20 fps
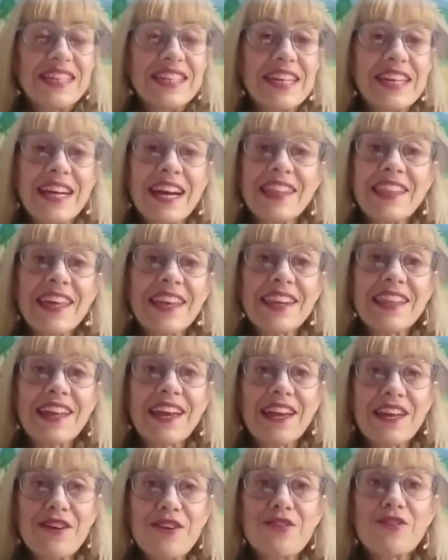y en cada
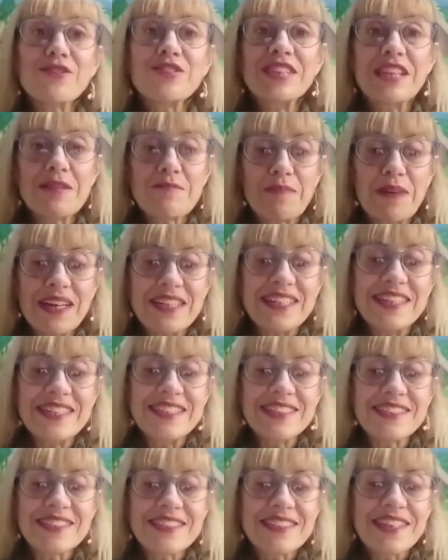región del
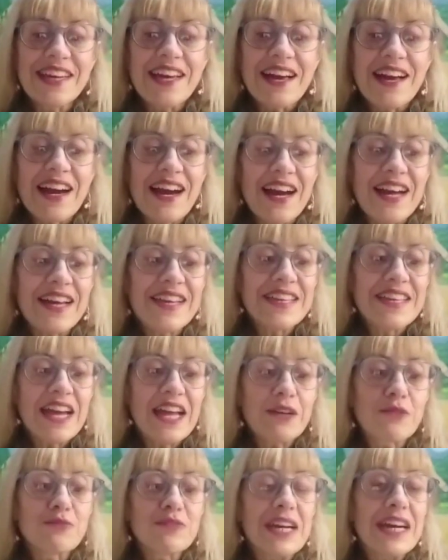país hay
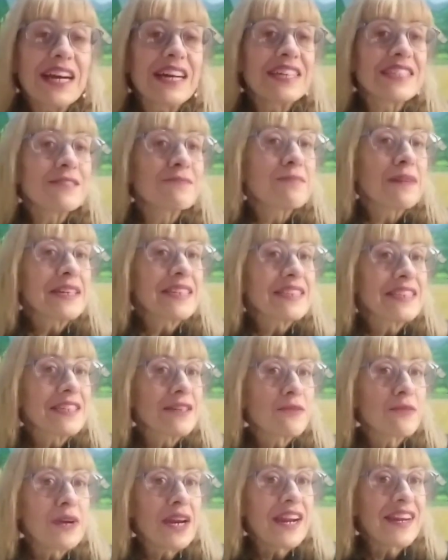algunas
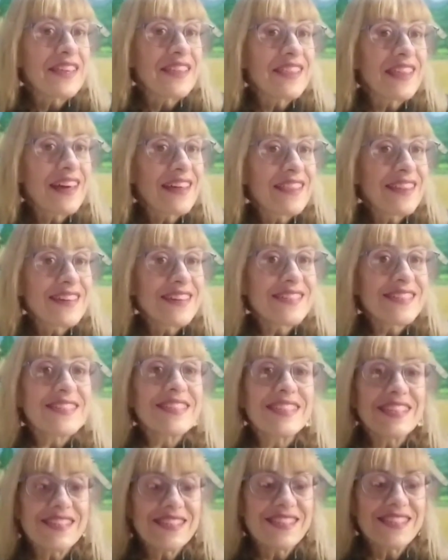particularidades
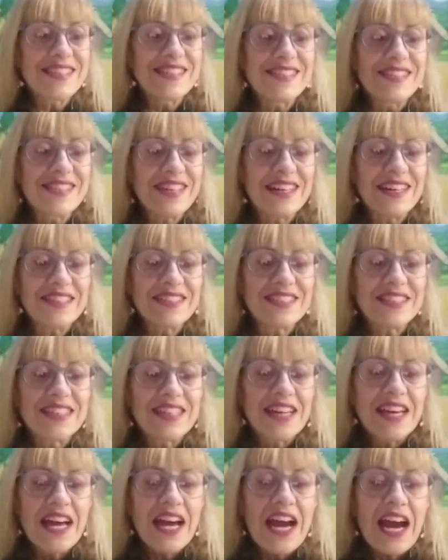distintas.
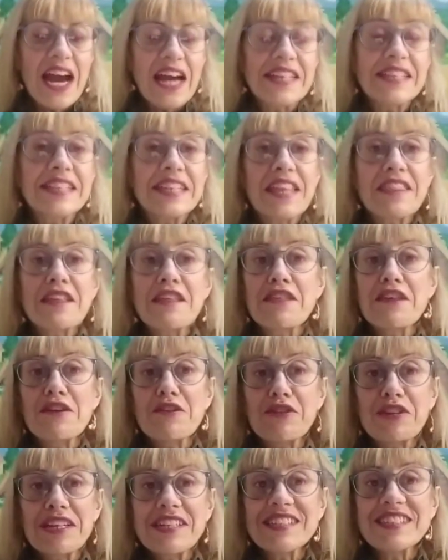Hay
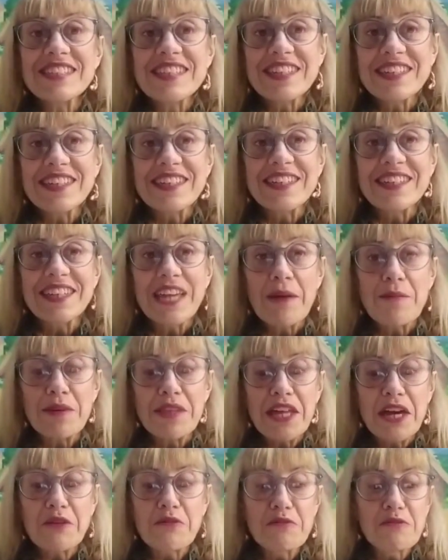tradiciones de
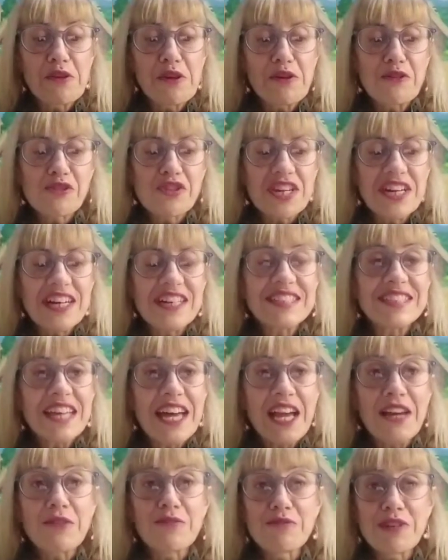Navidad curiosas,
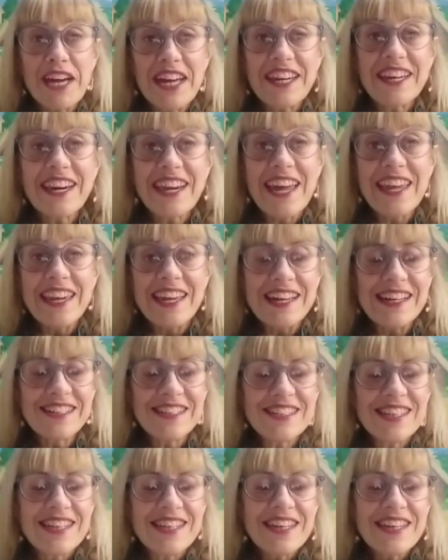algunas
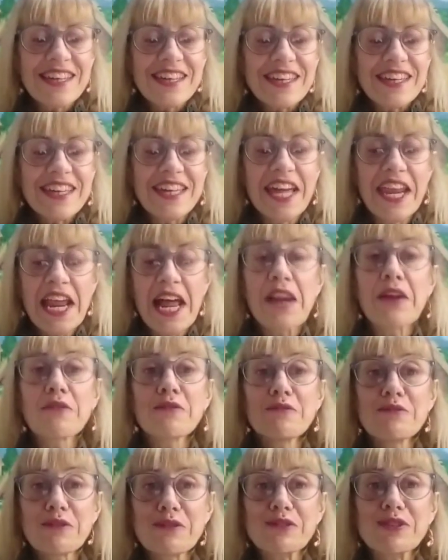raras y en
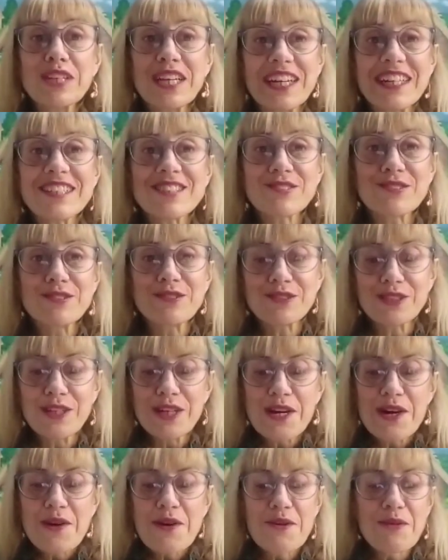algunos casos
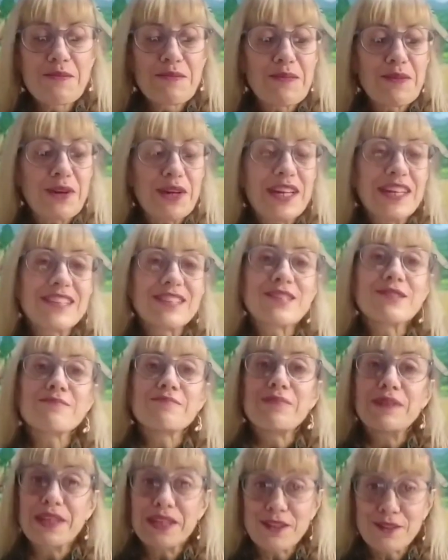un
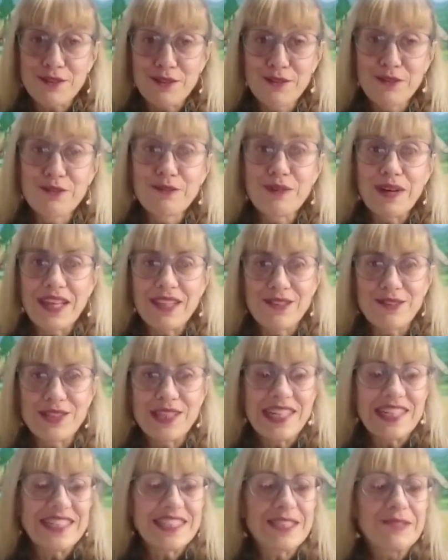poquito
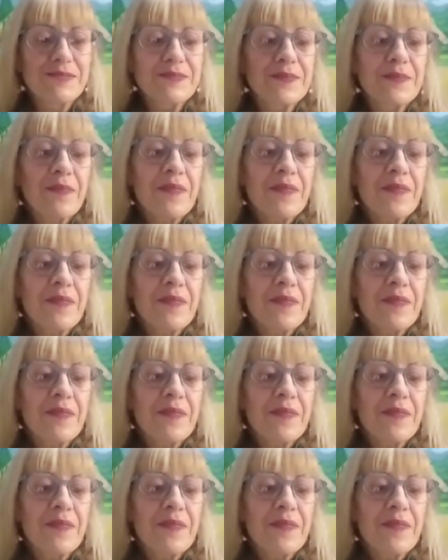perturbadoras.